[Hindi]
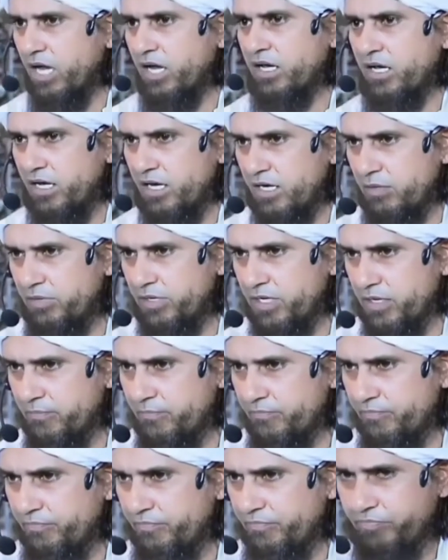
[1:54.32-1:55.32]
क्या ख्याल है
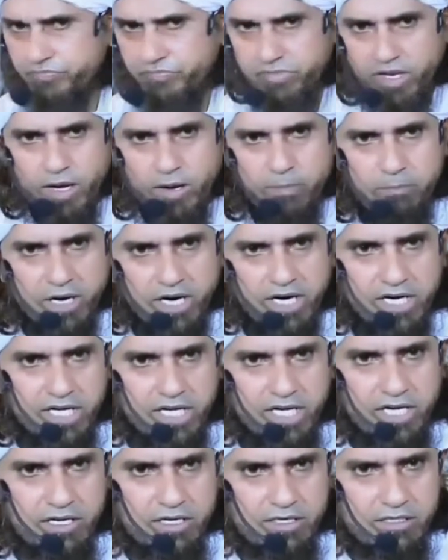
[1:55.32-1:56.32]
भाई
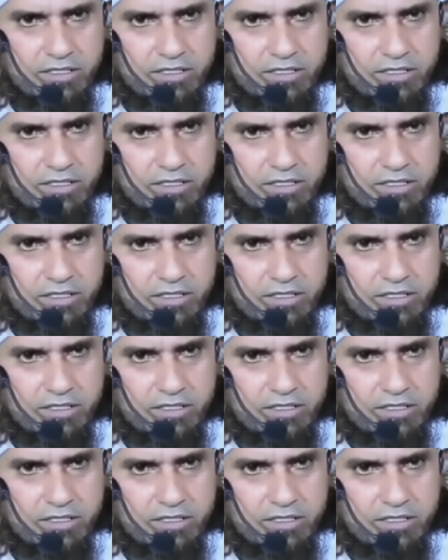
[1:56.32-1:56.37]
बकरी